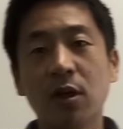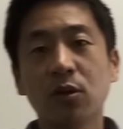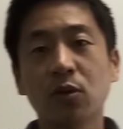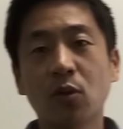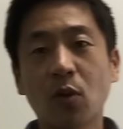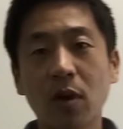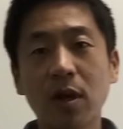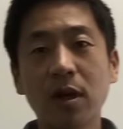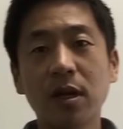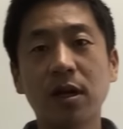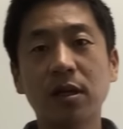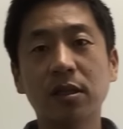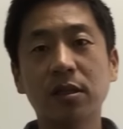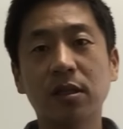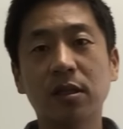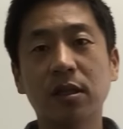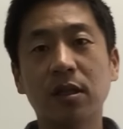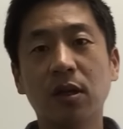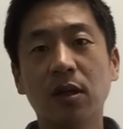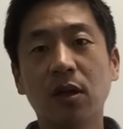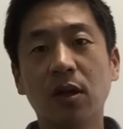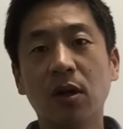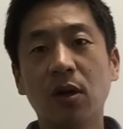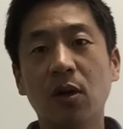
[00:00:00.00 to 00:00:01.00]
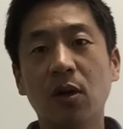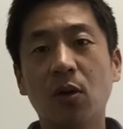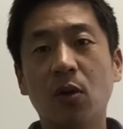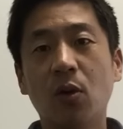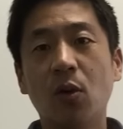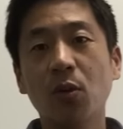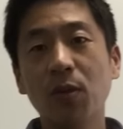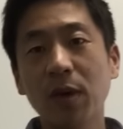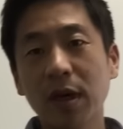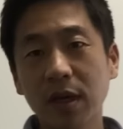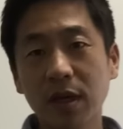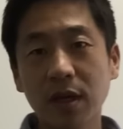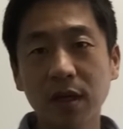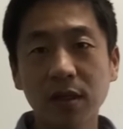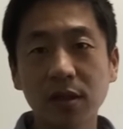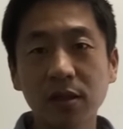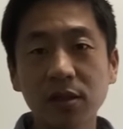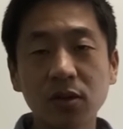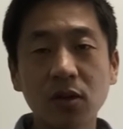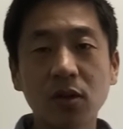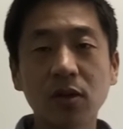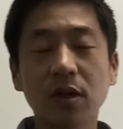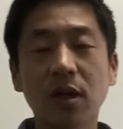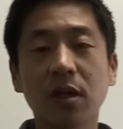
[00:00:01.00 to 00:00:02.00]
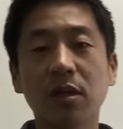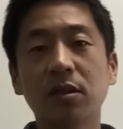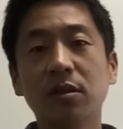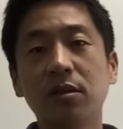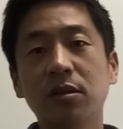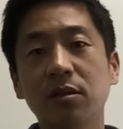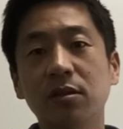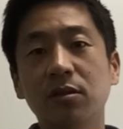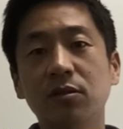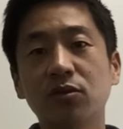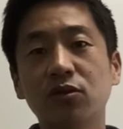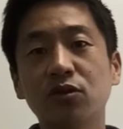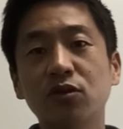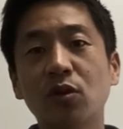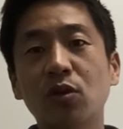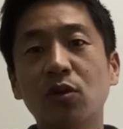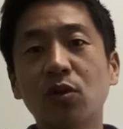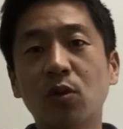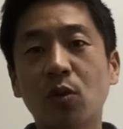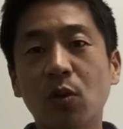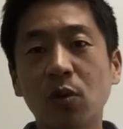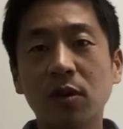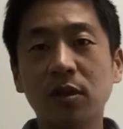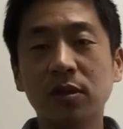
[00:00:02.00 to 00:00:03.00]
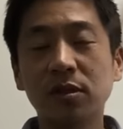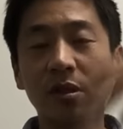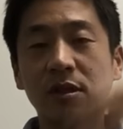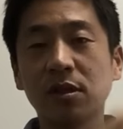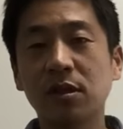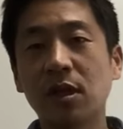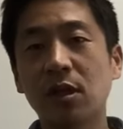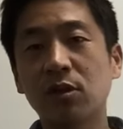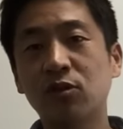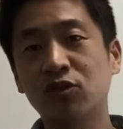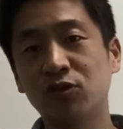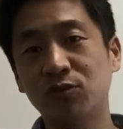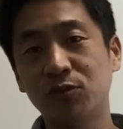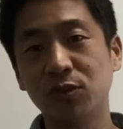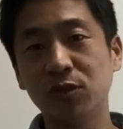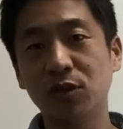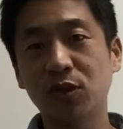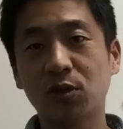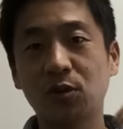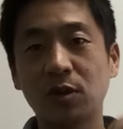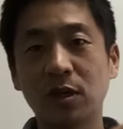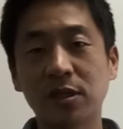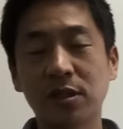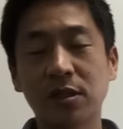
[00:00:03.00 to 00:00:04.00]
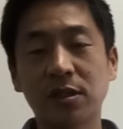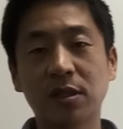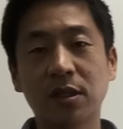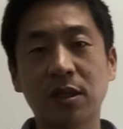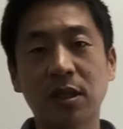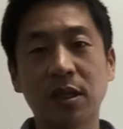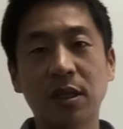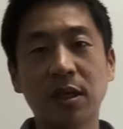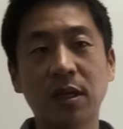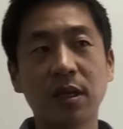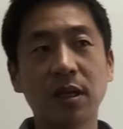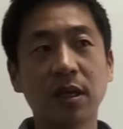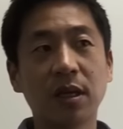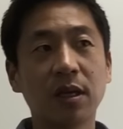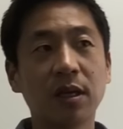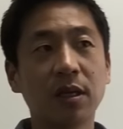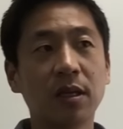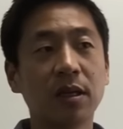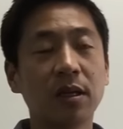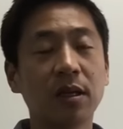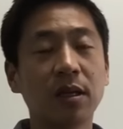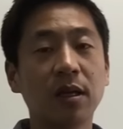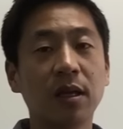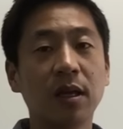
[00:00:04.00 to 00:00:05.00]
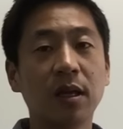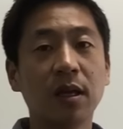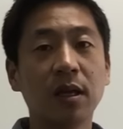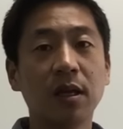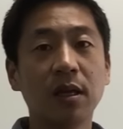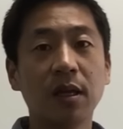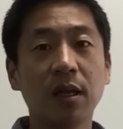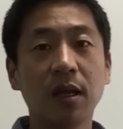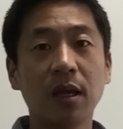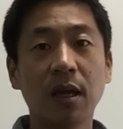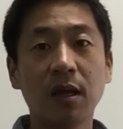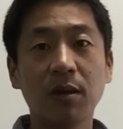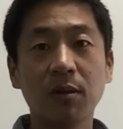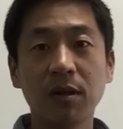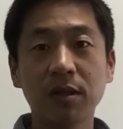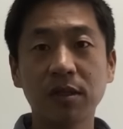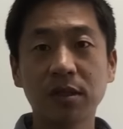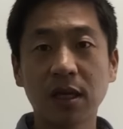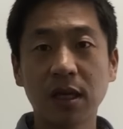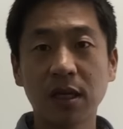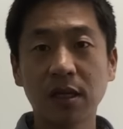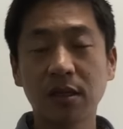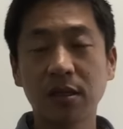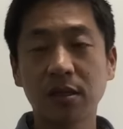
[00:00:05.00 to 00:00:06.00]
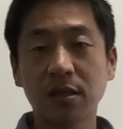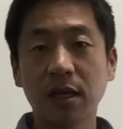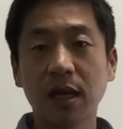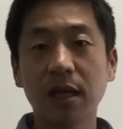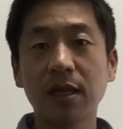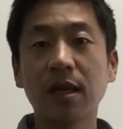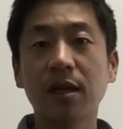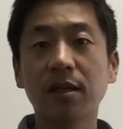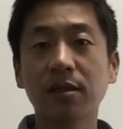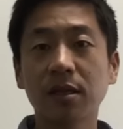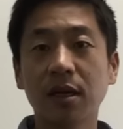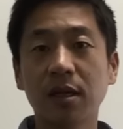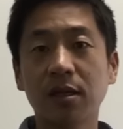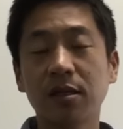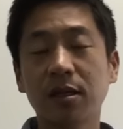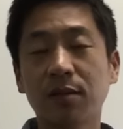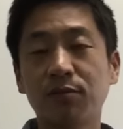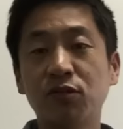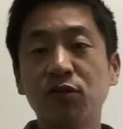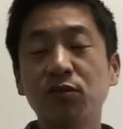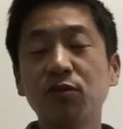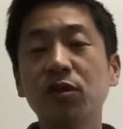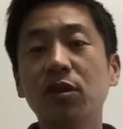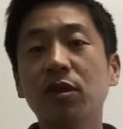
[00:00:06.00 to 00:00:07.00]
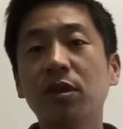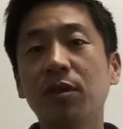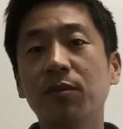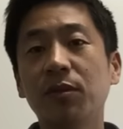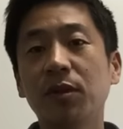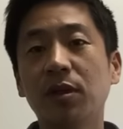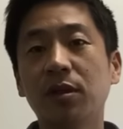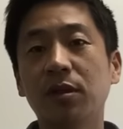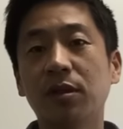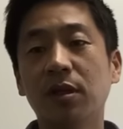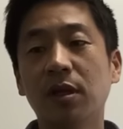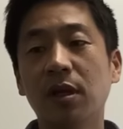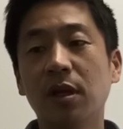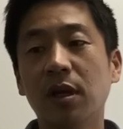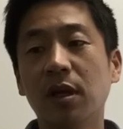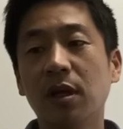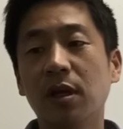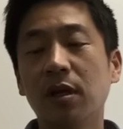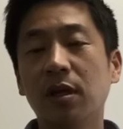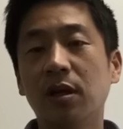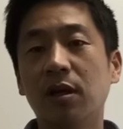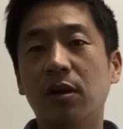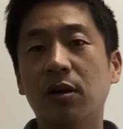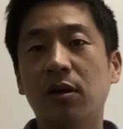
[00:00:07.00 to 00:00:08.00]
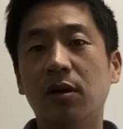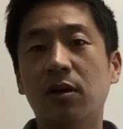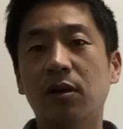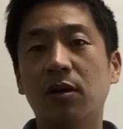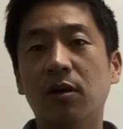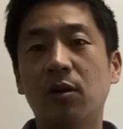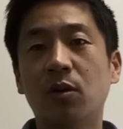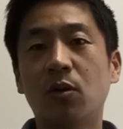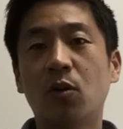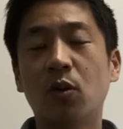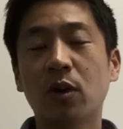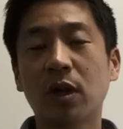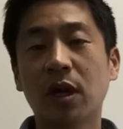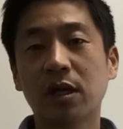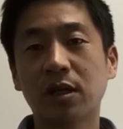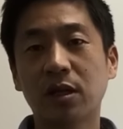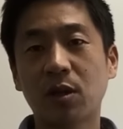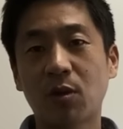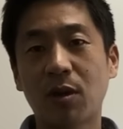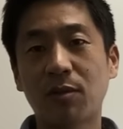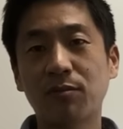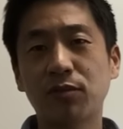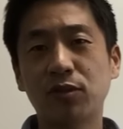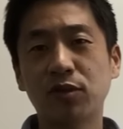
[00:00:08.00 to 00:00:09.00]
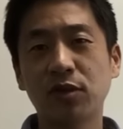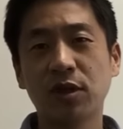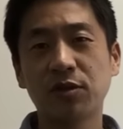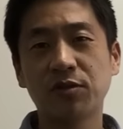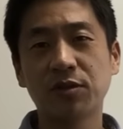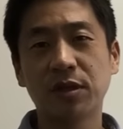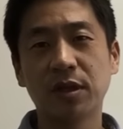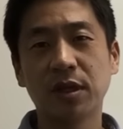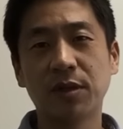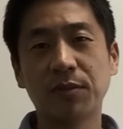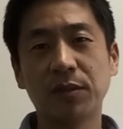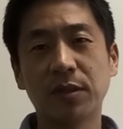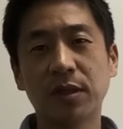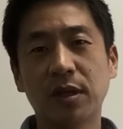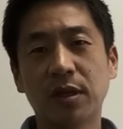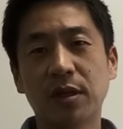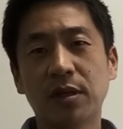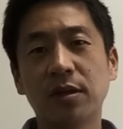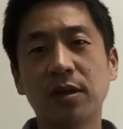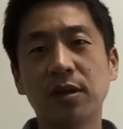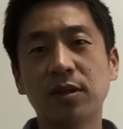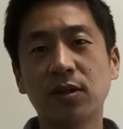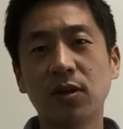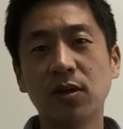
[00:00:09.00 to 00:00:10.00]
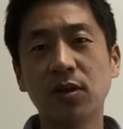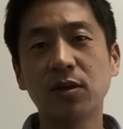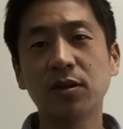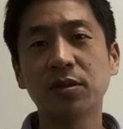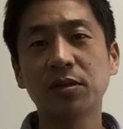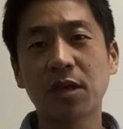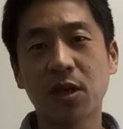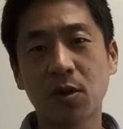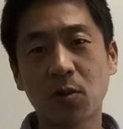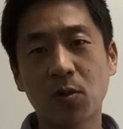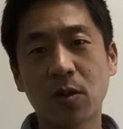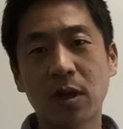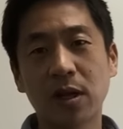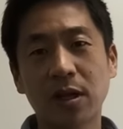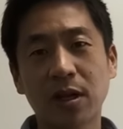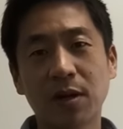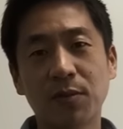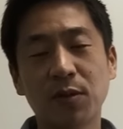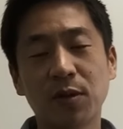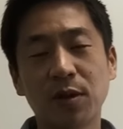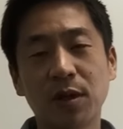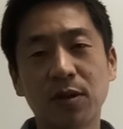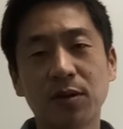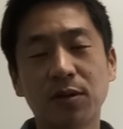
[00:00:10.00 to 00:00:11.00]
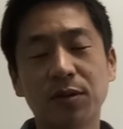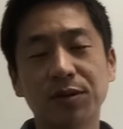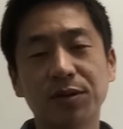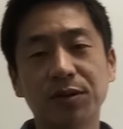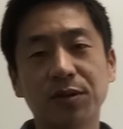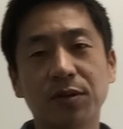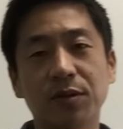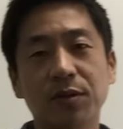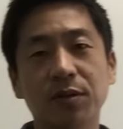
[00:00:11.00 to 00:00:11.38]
또 한 가지 500개든 1000개든 수동으로 올렸을 때 주문 들어왔을 때 해외 사이트 해당 사이트가 품절이면 어, 고객한테 환불을 해줘야 됩니다. 그래서 재고 관리가 필요한 거죠.